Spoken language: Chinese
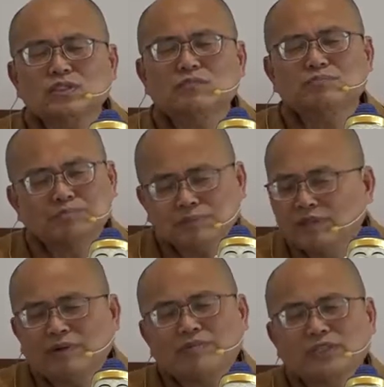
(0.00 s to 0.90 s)
圣没
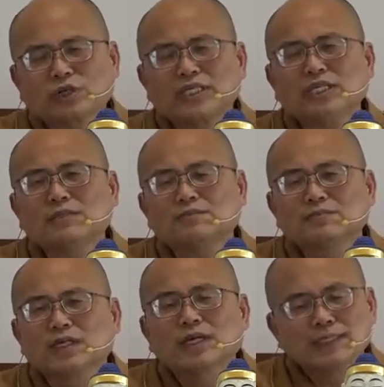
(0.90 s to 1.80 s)
有办法传给你，
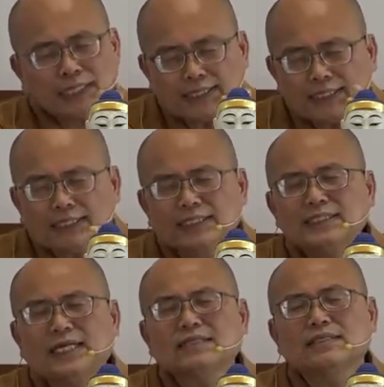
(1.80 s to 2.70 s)
他可以影
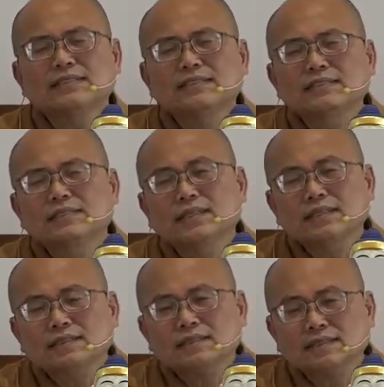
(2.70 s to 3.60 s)
响你，
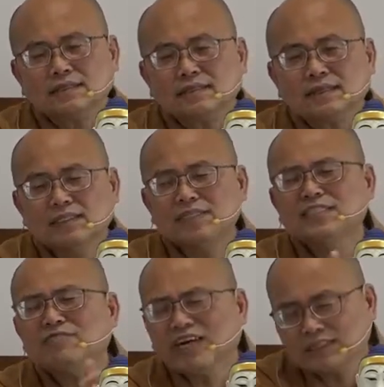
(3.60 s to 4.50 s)

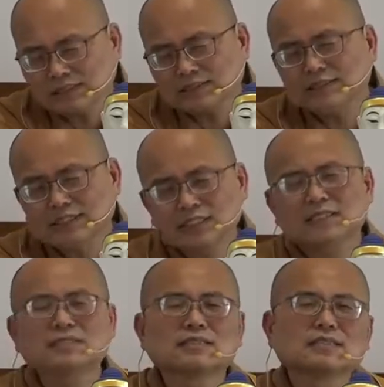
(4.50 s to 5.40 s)
启发你是
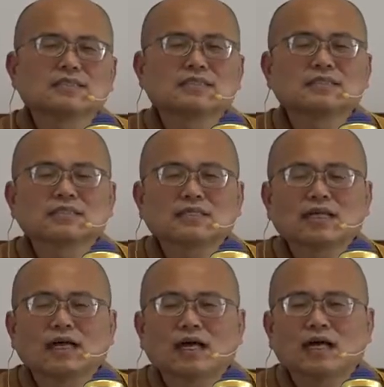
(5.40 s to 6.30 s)
可以，
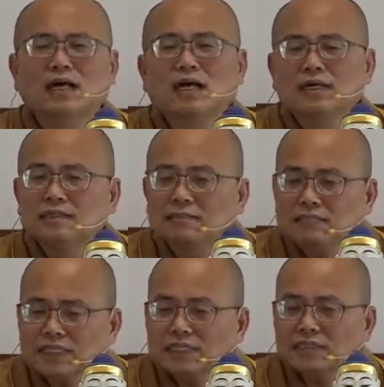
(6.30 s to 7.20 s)
啊，
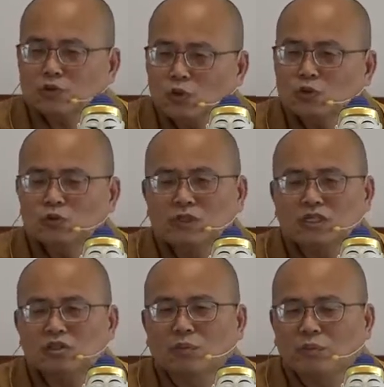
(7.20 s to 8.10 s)
但是多数的
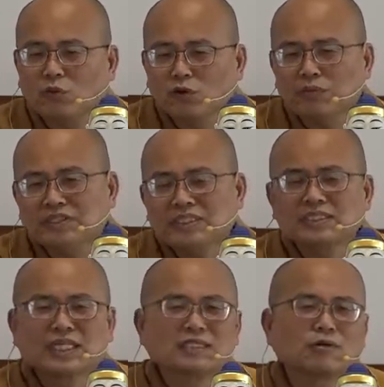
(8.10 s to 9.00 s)
人有婆罗门
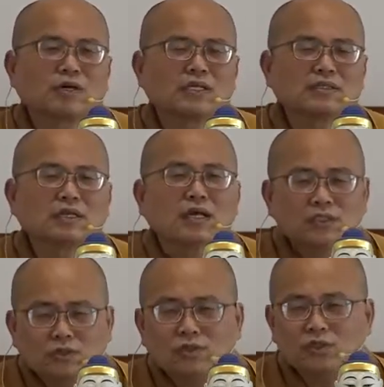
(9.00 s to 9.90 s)
至上的观念，
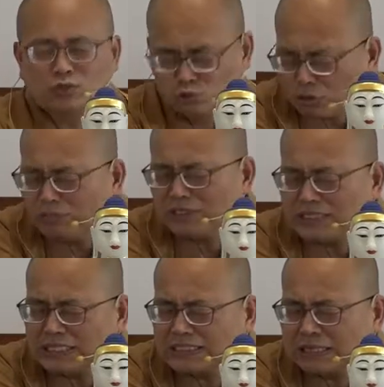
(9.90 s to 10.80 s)
所以专门
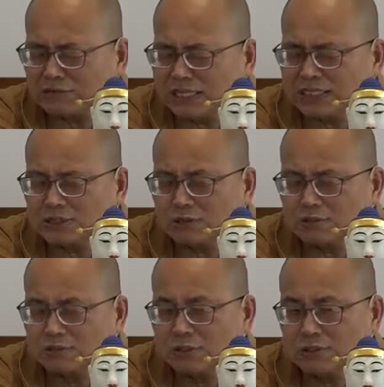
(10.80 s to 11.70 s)
在找那一种。
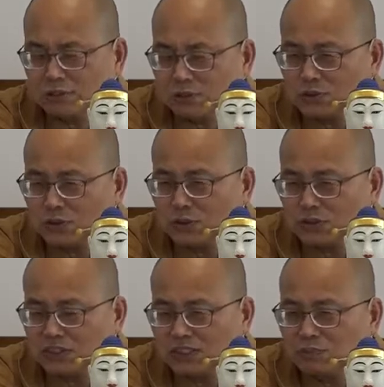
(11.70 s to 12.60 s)
有修
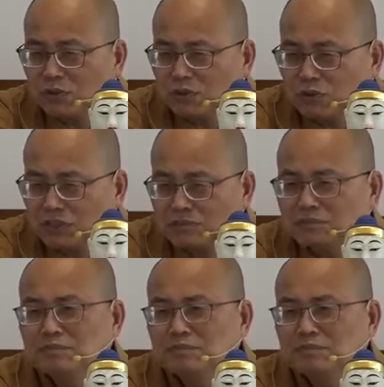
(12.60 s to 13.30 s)
行的婆罗门，